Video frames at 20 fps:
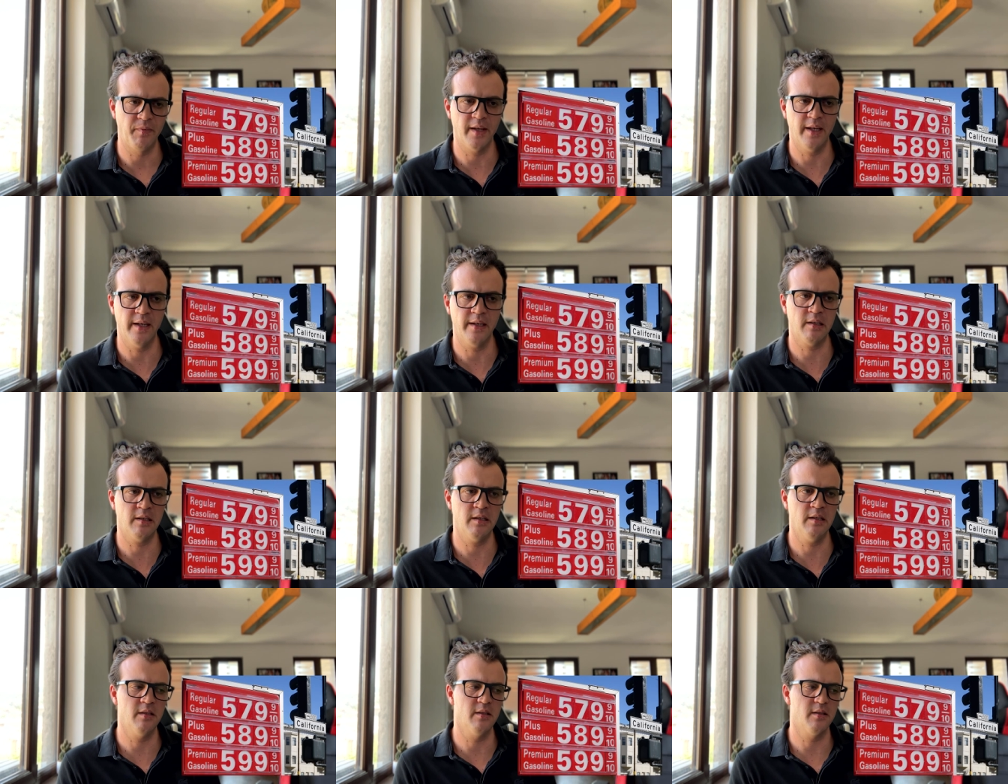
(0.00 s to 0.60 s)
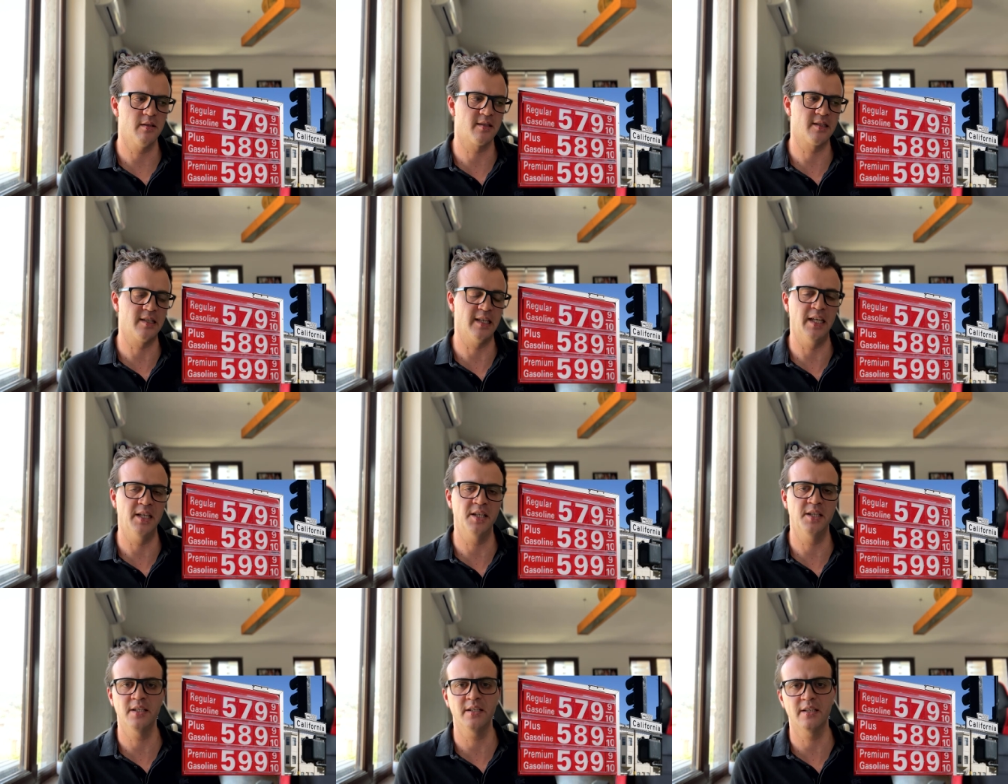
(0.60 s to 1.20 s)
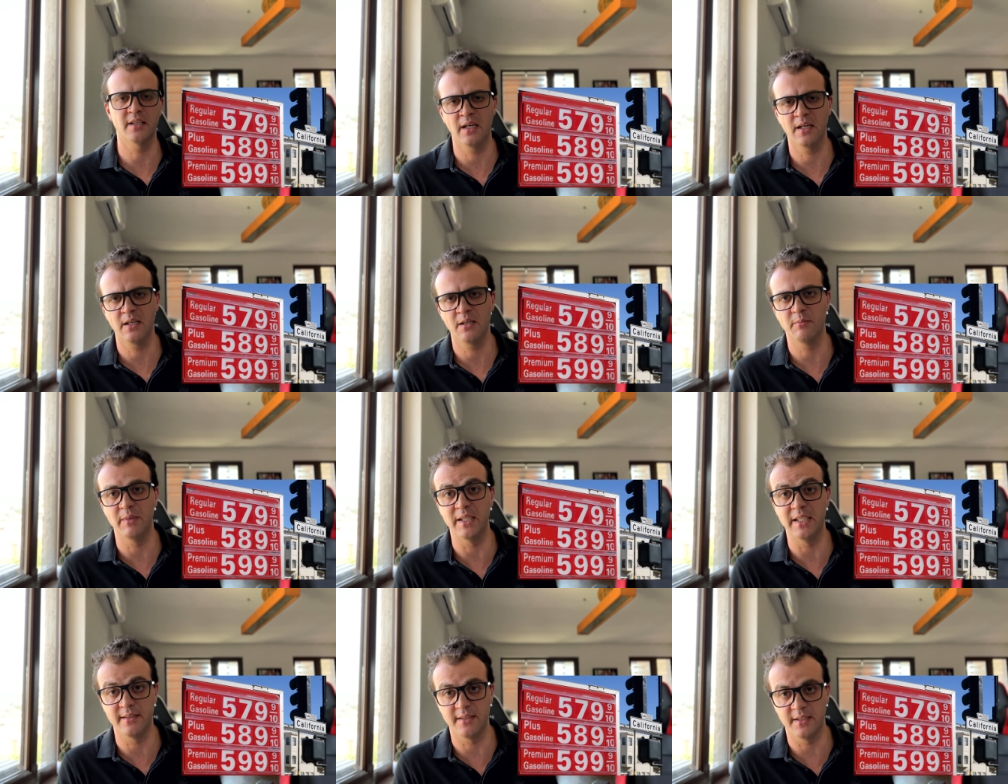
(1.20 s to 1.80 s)
это цены на
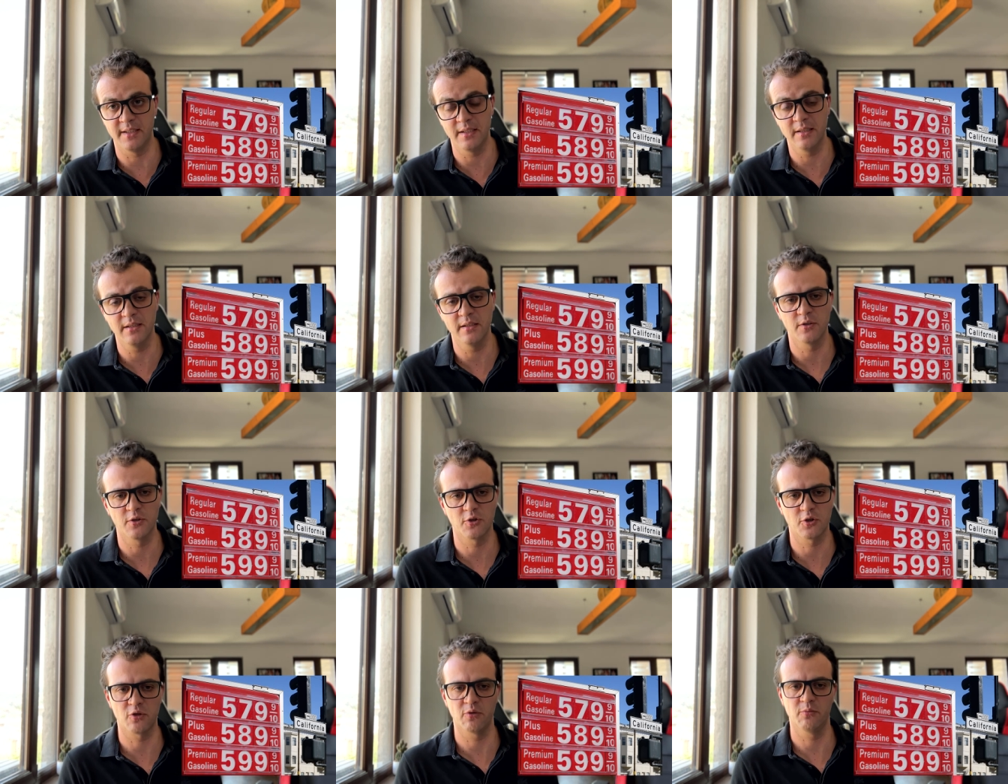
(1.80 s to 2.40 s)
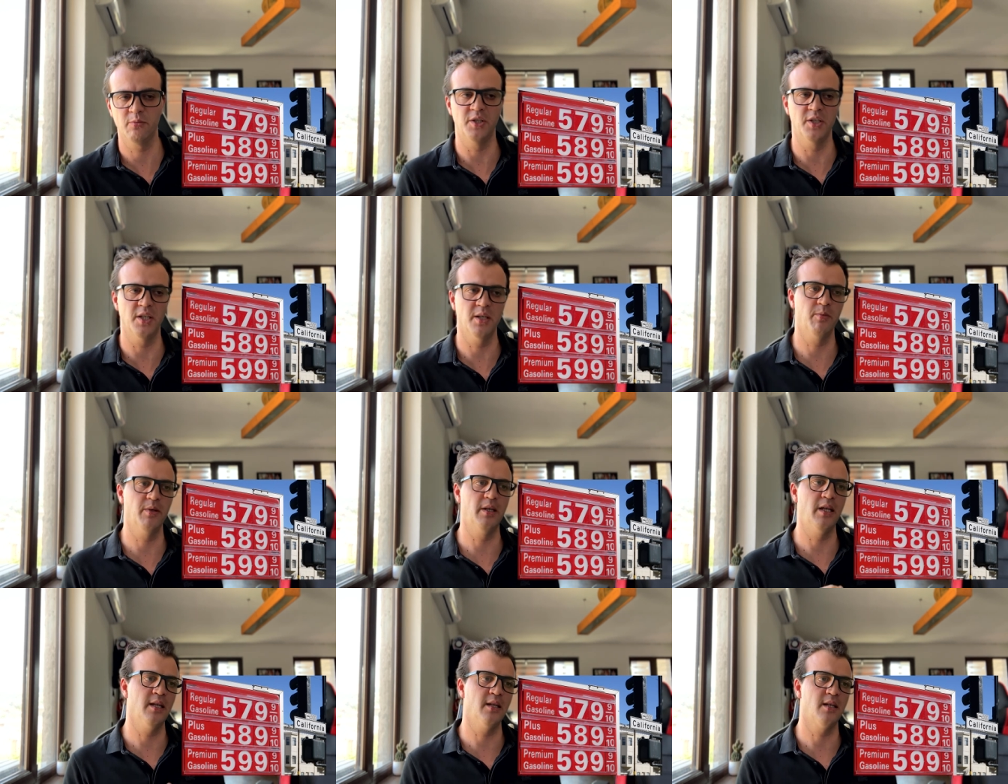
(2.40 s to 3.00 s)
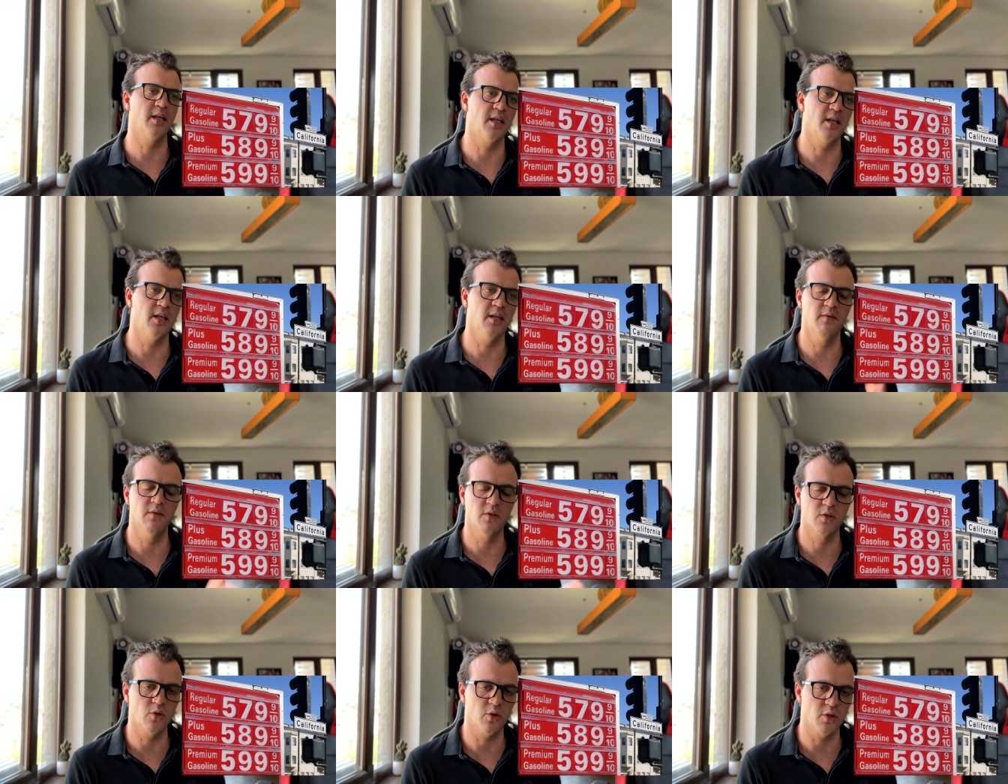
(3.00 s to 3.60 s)
бензин, чтобы не были
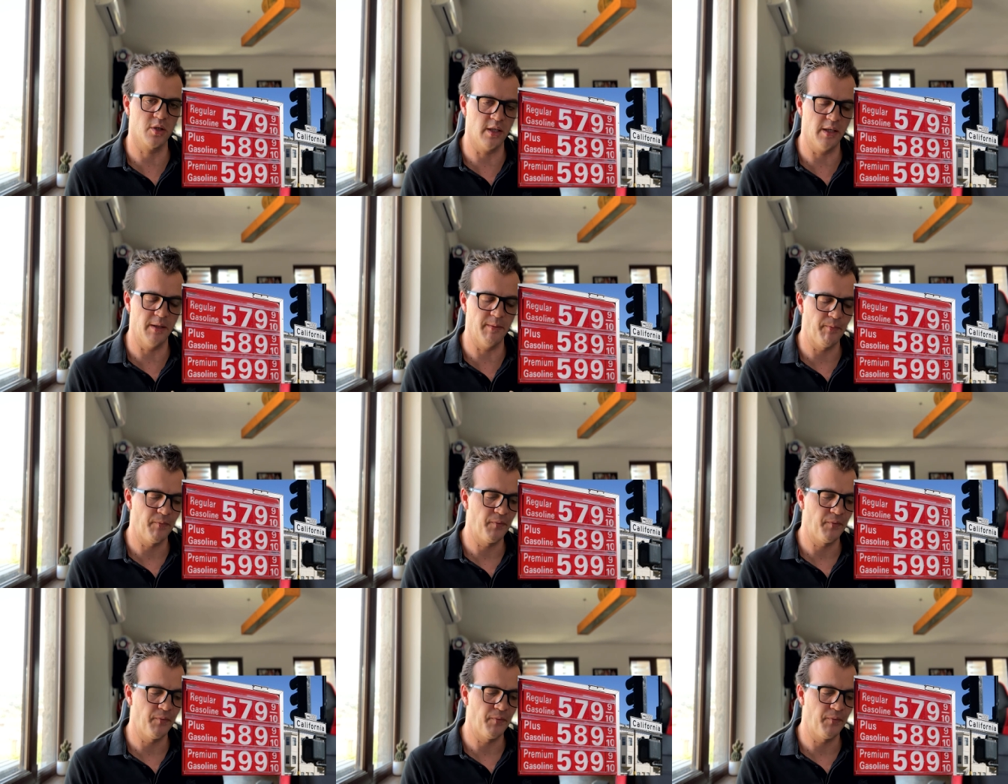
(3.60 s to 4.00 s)
такие высокие.